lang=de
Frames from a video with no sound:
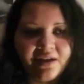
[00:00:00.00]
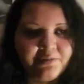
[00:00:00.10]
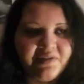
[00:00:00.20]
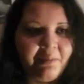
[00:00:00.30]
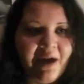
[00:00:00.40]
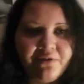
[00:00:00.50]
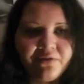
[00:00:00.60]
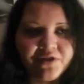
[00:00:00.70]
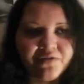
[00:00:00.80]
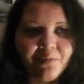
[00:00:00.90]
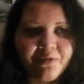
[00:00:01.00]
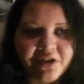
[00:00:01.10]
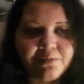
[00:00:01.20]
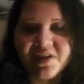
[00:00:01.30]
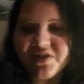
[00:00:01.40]
ich bin der Meinung, das wird mir
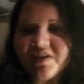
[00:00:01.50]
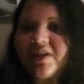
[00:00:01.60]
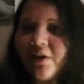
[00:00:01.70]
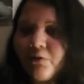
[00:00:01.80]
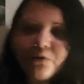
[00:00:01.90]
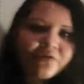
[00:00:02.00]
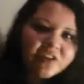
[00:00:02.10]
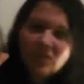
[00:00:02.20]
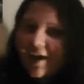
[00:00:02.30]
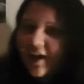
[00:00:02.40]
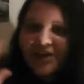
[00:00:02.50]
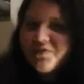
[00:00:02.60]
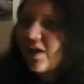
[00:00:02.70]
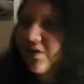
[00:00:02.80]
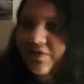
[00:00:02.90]
nicht passieren, dann rufen ja
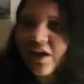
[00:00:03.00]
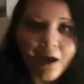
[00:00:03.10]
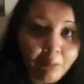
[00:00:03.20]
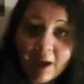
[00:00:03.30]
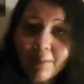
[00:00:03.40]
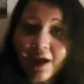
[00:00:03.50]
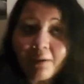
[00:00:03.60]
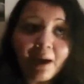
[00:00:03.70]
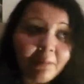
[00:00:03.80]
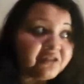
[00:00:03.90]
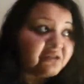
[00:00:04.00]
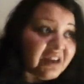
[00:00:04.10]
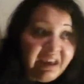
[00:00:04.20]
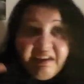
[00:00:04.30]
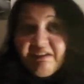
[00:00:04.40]
gleich alle wieder Rhabarber, Rhabarber, so,
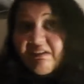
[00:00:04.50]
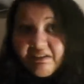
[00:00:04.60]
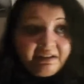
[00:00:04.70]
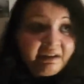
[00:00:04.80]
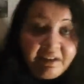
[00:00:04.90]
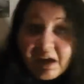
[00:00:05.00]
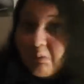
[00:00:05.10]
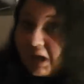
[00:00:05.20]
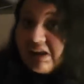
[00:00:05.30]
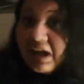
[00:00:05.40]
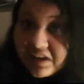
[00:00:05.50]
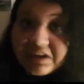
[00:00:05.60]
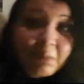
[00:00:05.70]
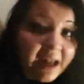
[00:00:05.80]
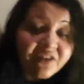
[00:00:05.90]
nee, kann man ja
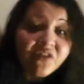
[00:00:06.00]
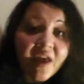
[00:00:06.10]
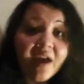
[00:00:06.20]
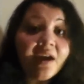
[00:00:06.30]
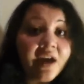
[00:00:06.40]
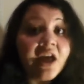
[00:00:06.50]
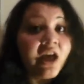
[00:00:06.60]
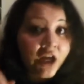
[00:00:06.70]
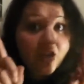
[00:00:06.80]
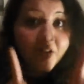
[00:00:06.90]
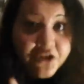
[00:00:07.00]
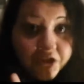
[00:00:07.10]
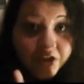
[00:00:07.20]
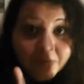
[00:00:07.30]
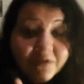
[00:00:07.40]
niemals sagen. Das
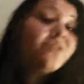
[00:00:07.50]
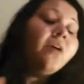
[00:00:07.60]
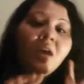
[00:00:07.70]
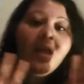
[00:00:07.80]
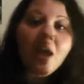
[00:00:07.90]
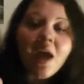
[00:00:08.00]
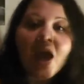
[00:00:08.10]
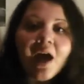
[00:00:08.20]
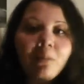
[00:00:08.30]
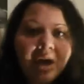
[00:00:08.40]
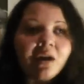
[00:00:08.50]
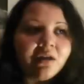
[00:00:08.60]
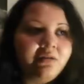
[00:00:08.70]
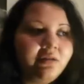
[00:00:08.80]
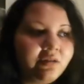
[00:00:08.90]
stimmt,
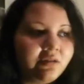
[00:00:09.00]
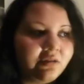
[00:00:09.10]
aber